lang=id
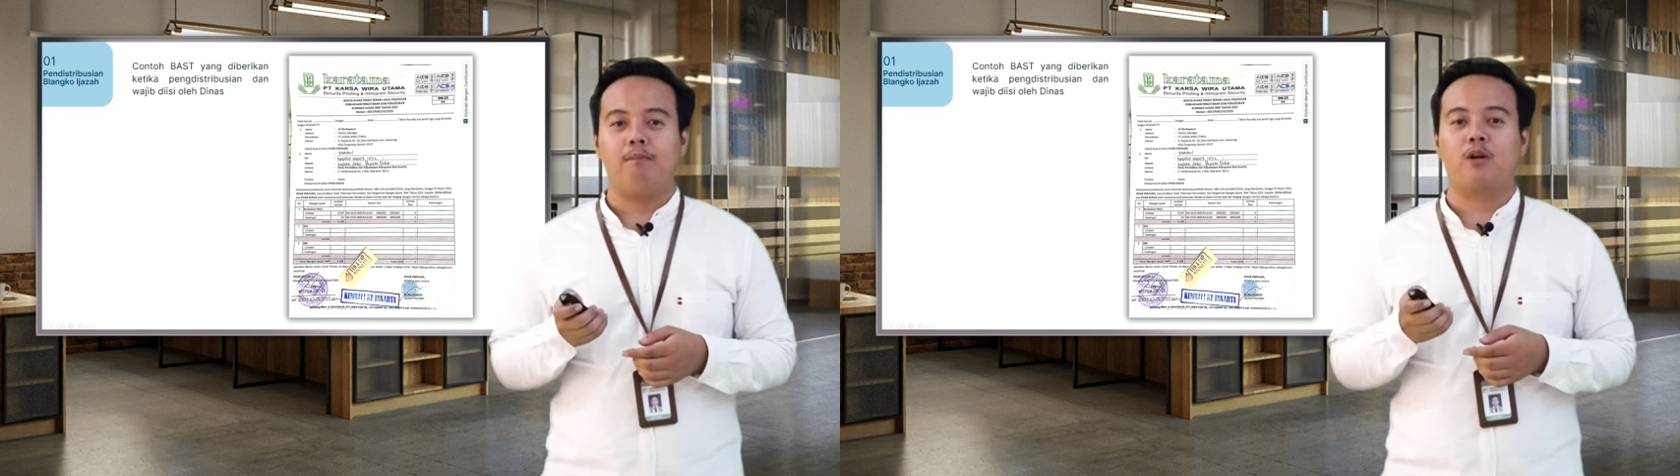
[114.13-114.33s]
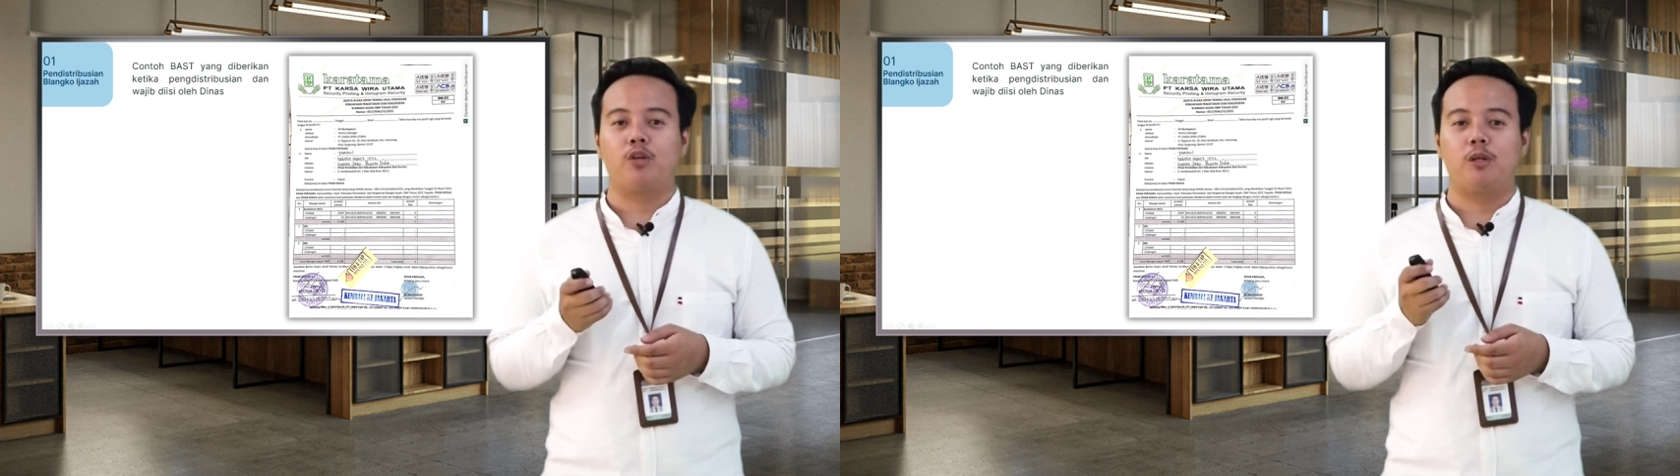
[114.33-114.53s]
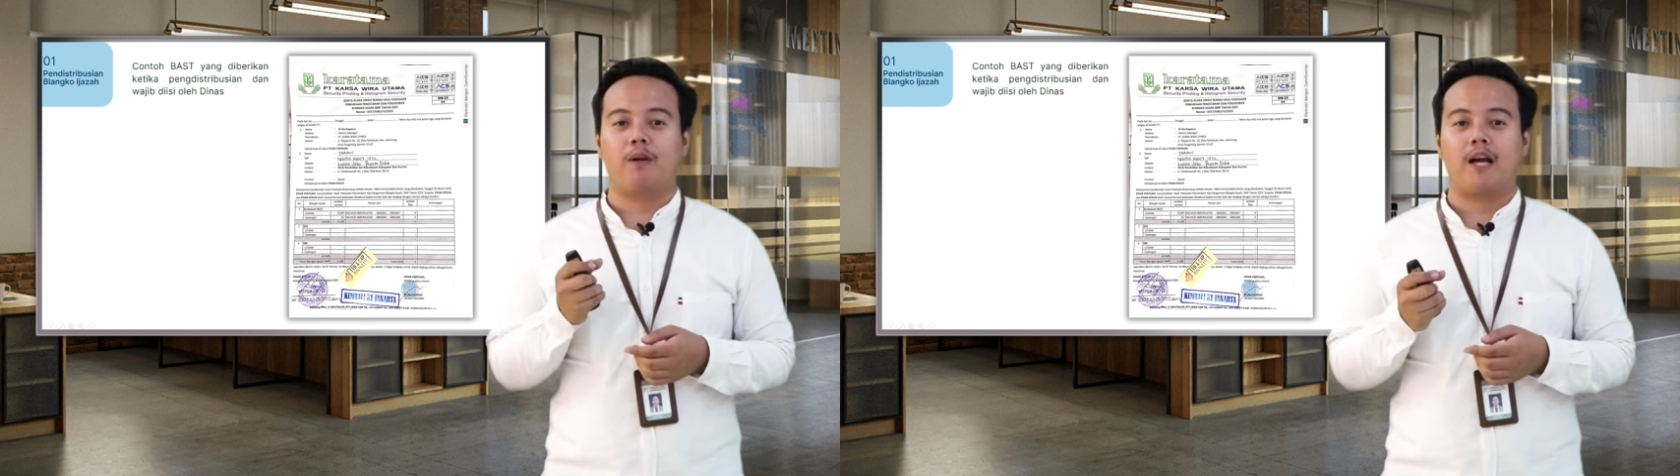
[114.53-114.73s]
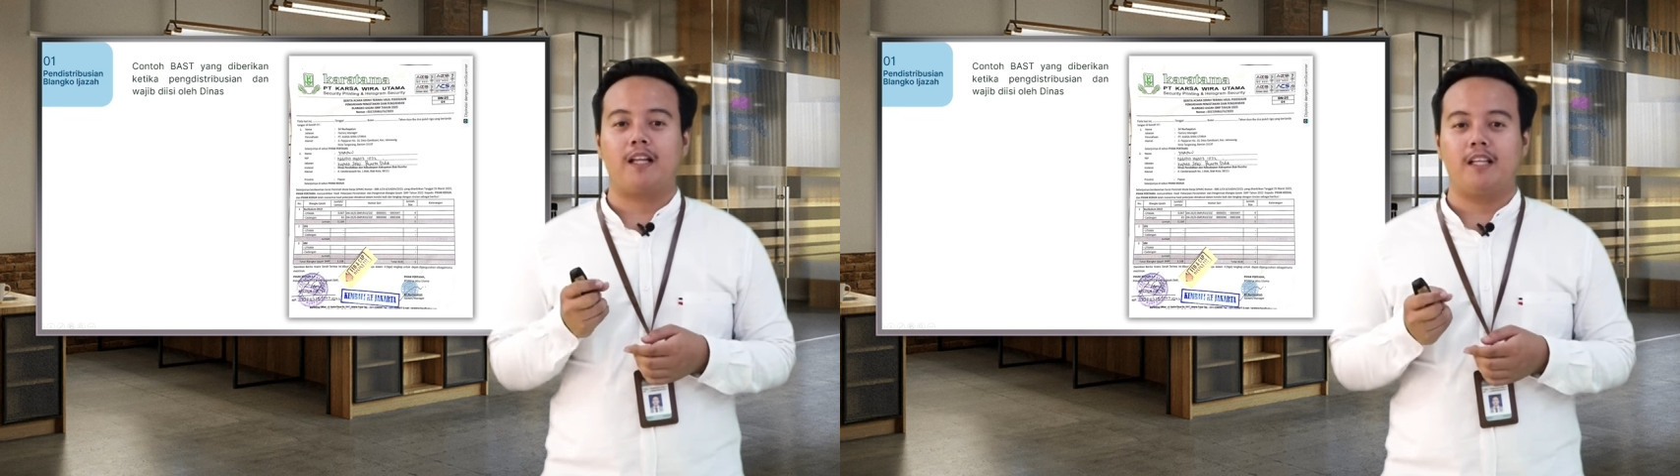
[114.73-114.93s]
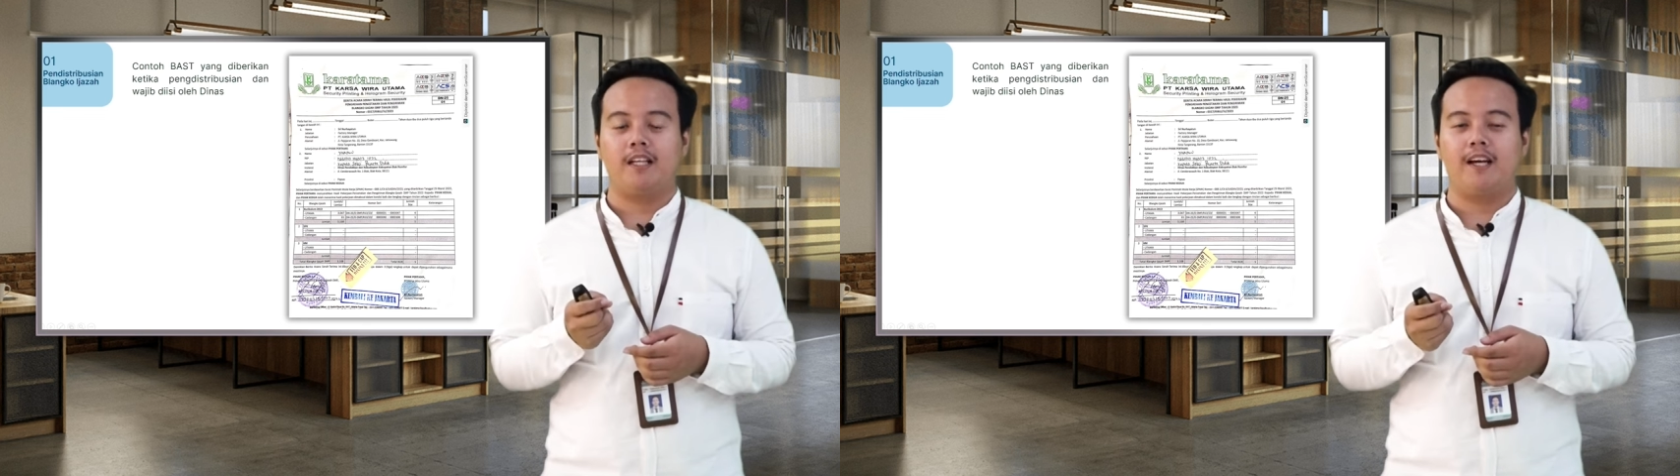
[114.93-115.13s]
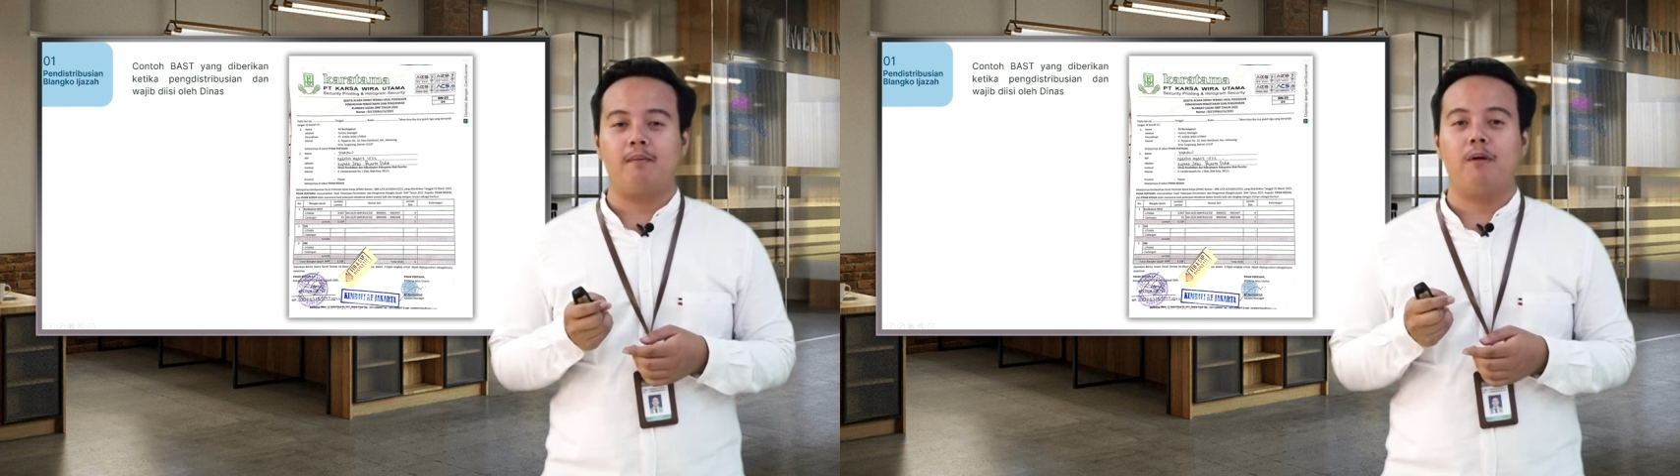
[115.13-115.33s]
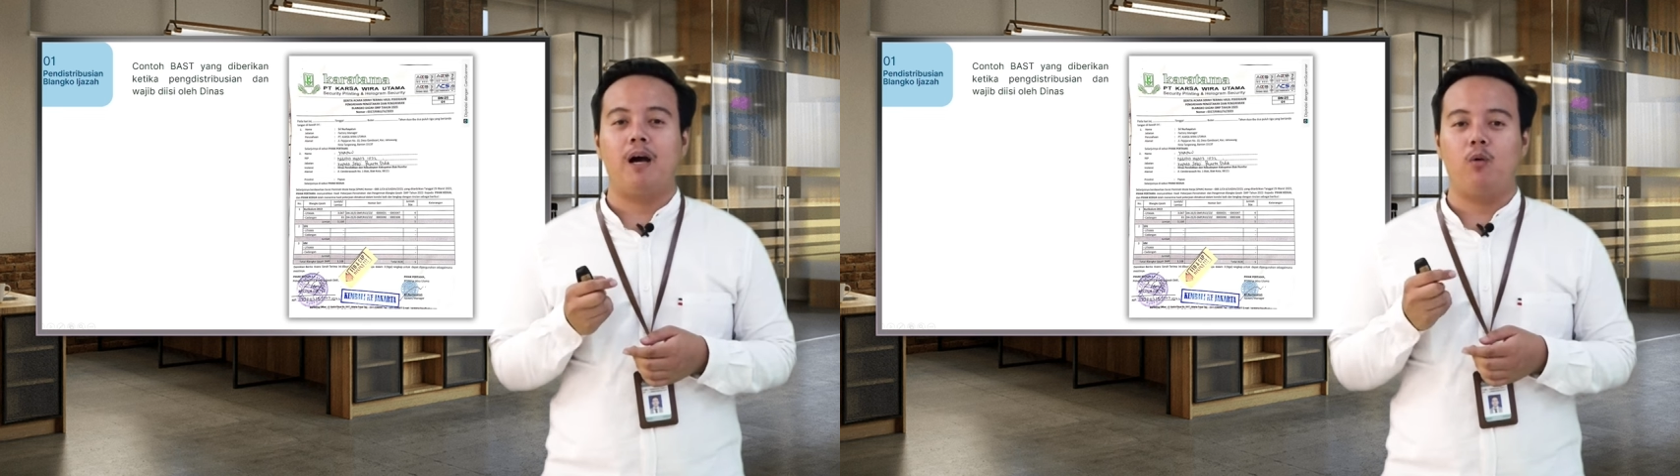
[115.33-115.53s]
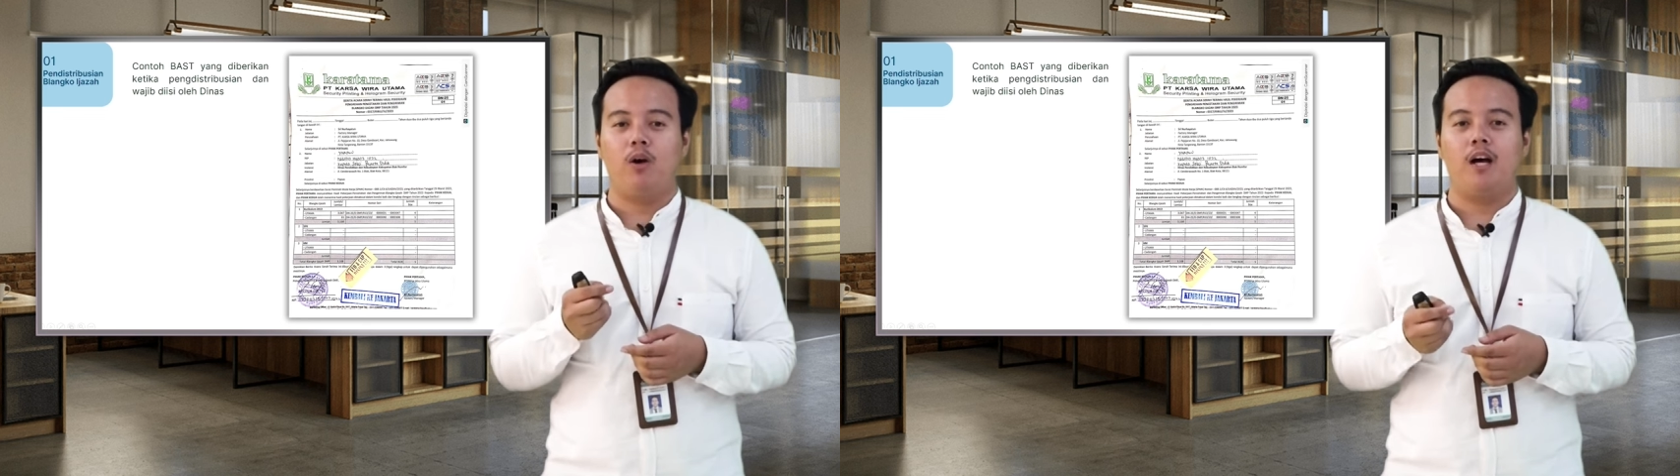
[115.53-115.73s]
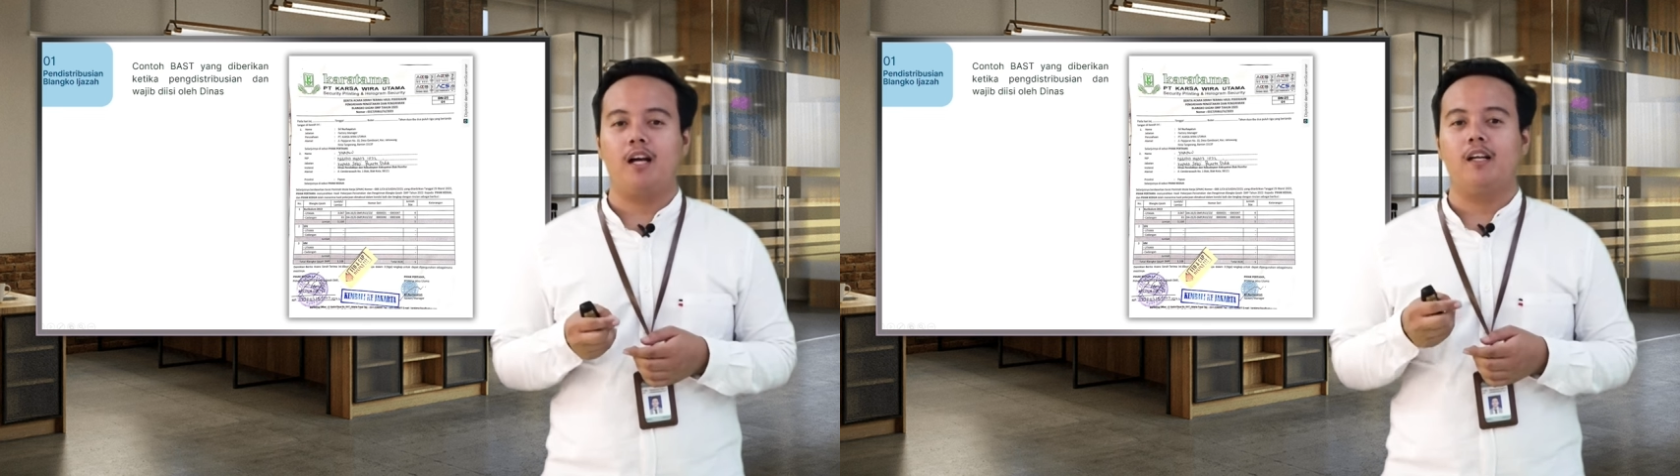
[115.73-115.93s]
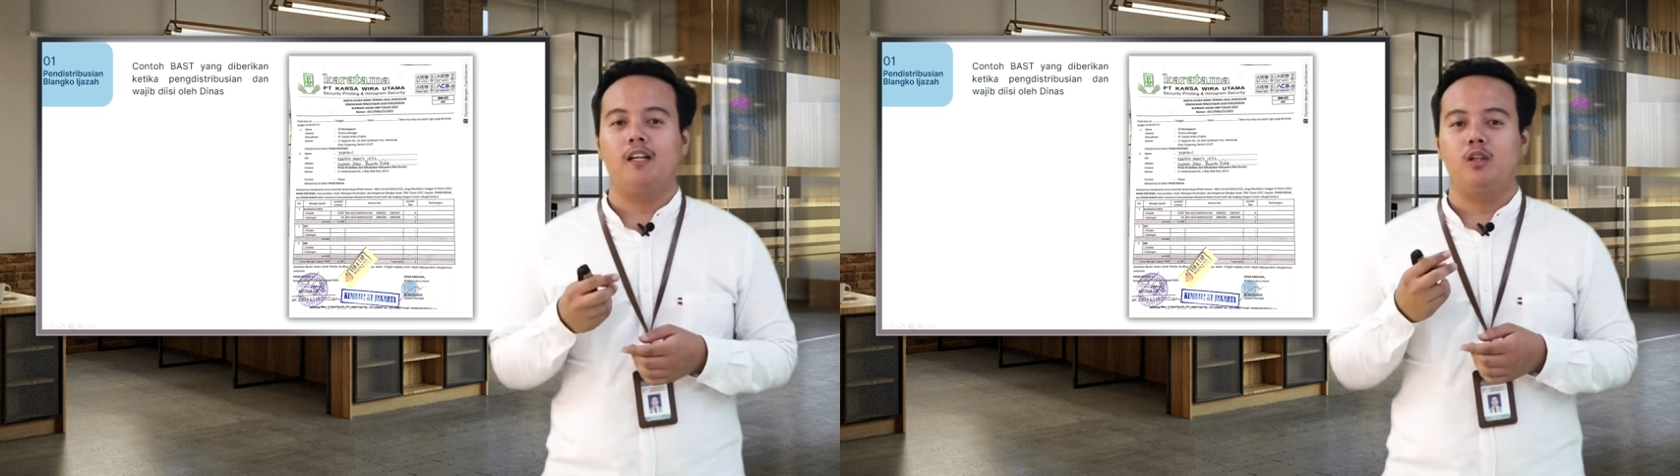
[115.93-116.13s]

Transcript: perlu diperhatikan bahwa